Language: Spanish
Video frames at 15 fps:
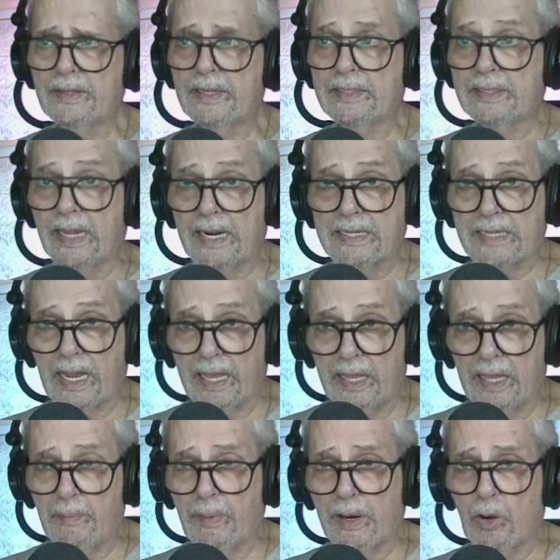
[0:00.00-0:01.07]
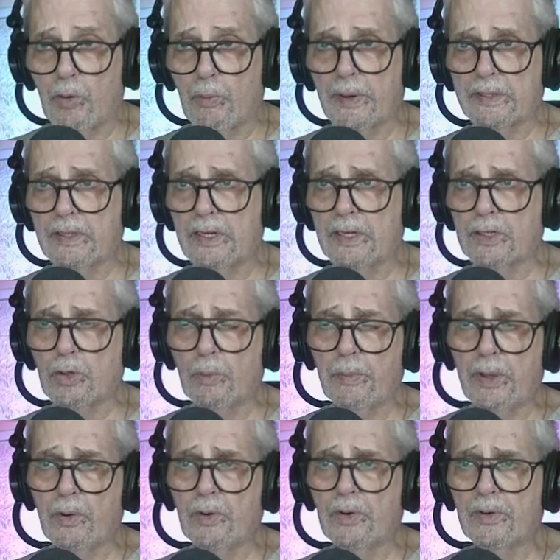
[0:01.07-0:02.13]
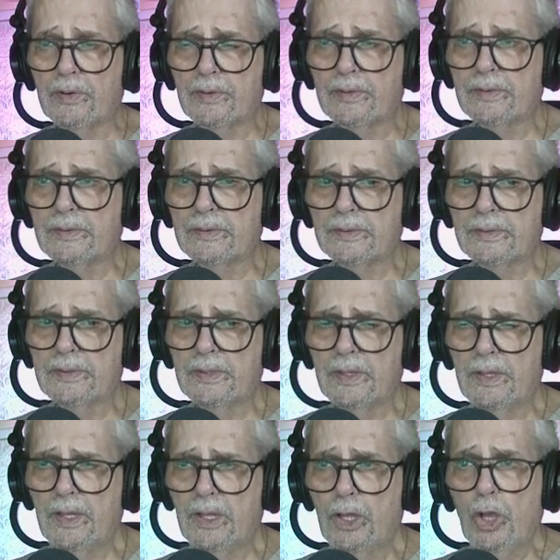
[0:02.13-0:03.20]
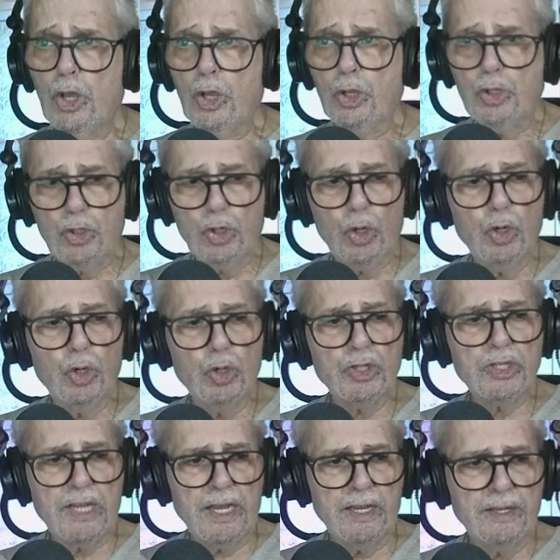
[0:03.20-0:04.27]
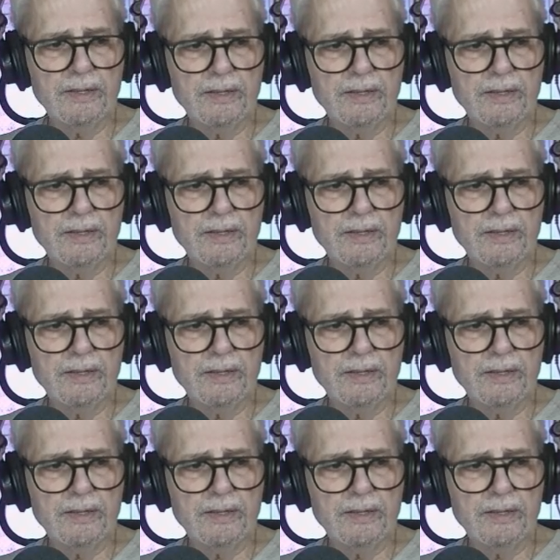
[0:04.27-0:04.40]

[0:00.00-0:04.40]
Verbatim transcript: ¿Estarás aquí para compartirlas conmigo? Yo sí.